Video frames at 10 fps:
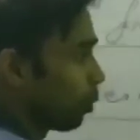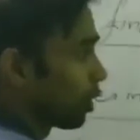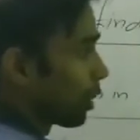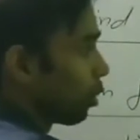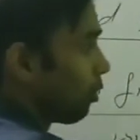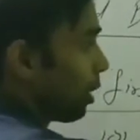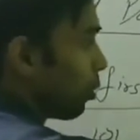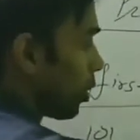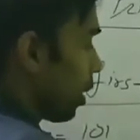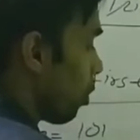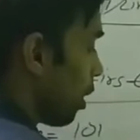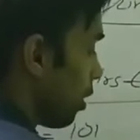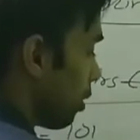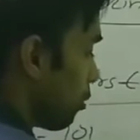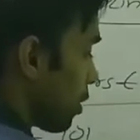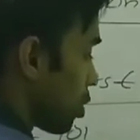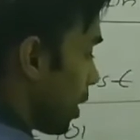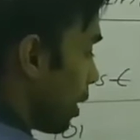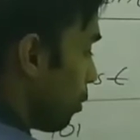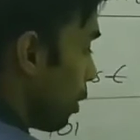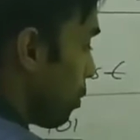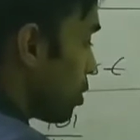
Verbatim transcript: वैल्यू पुट कर दो वाई मोड क्या होगा फर्स्ट क्वाड्रेंट में